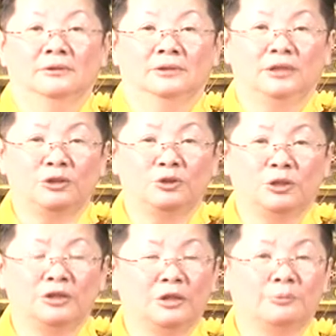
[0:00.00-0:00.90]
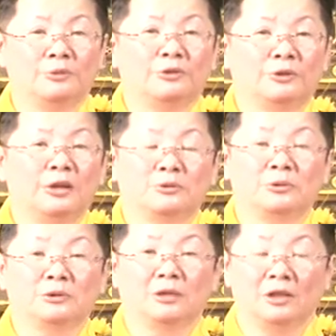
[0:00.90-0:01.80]
这个学校不是我要
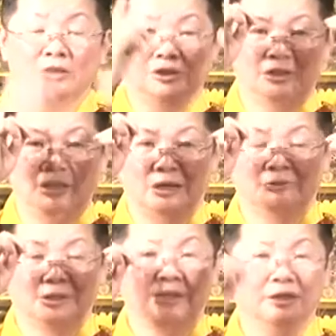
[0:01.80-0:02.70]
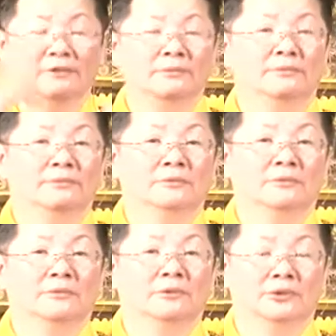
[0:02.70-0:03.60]
做的，是老天，
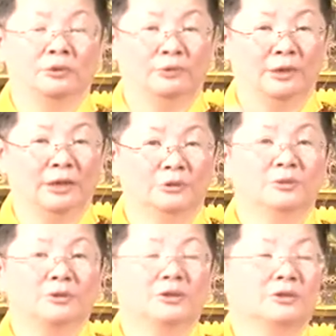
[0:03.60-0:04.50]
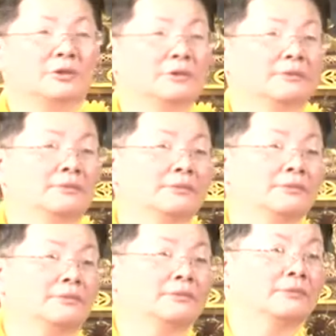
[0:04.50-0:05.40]
是回来做事的，
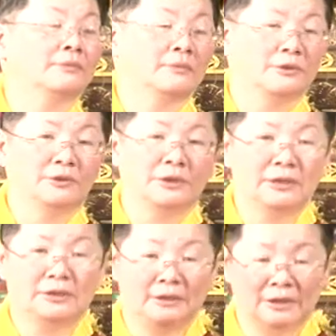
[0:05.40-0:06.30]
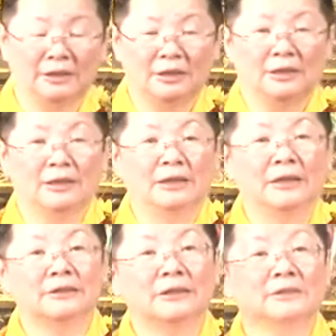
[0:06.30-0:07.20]
所以在这里给
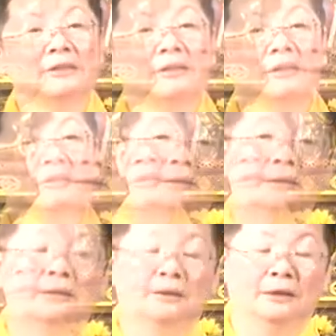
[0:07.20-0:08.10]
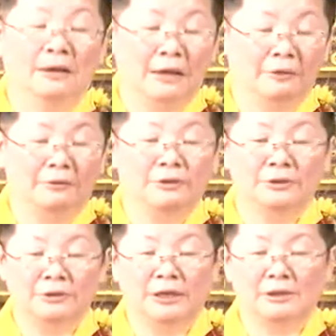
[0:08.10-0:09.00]
大家知道。好，
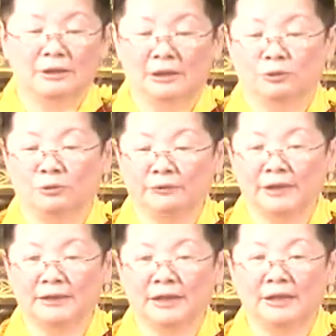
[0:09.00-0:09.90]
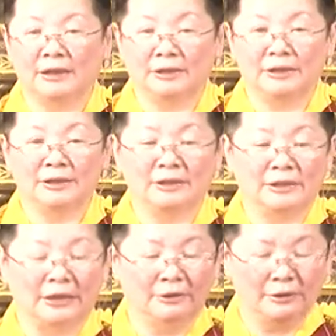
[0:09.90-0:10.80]
就这样子的，祝福大家一切吉
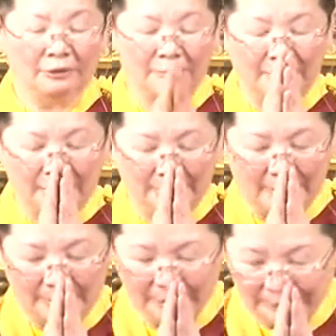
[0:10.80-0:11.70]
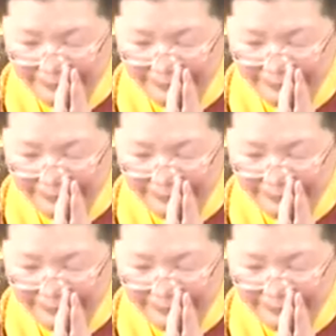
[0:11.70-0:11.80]
祥，嗡嘛呢叭咪